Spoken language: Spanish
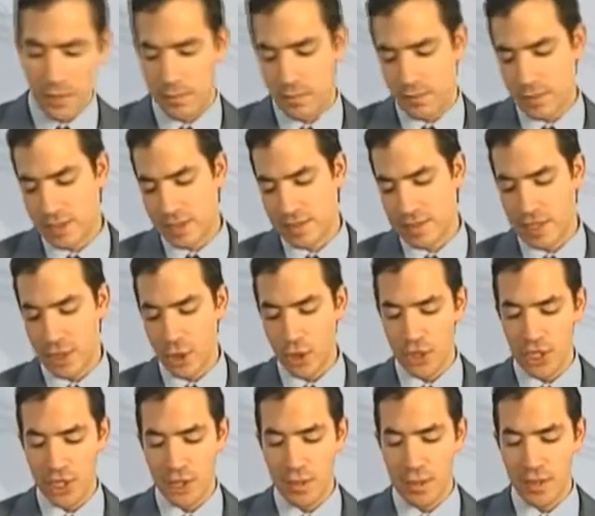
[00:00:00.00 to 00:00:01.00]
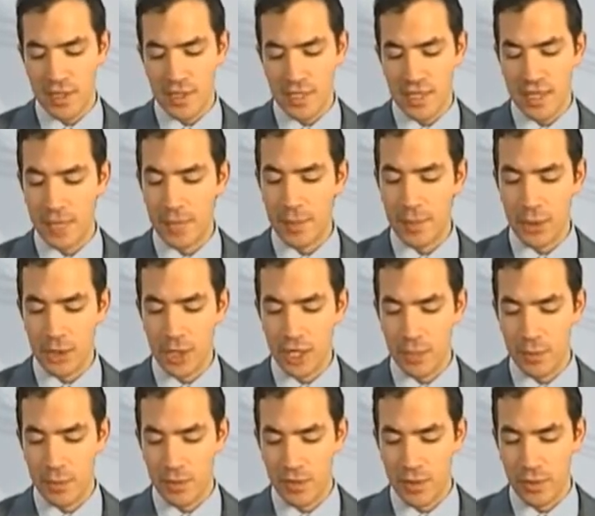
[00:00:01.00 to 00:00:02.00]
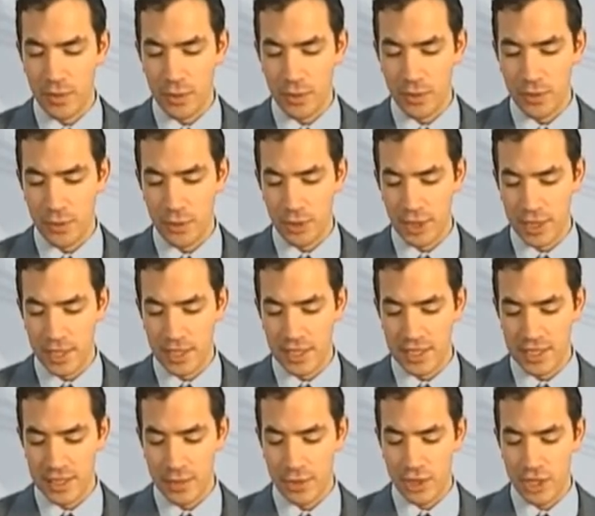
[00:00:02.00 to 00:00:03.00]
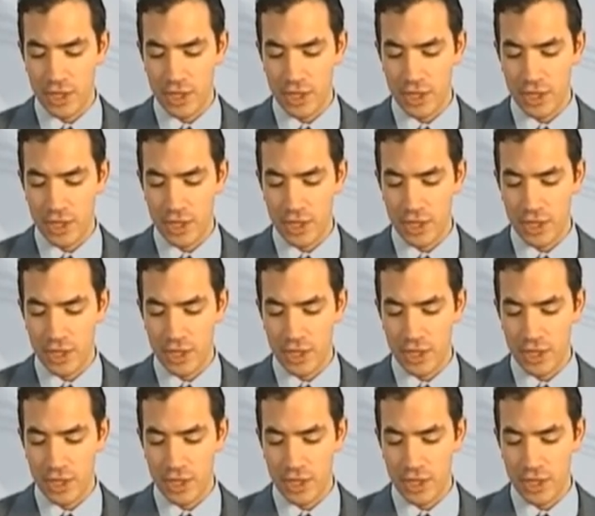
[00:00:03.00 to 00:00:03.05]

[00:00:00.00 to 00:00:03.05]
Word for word: Se me está cortando, me vais a tener que perdonar, por favor, porque estamos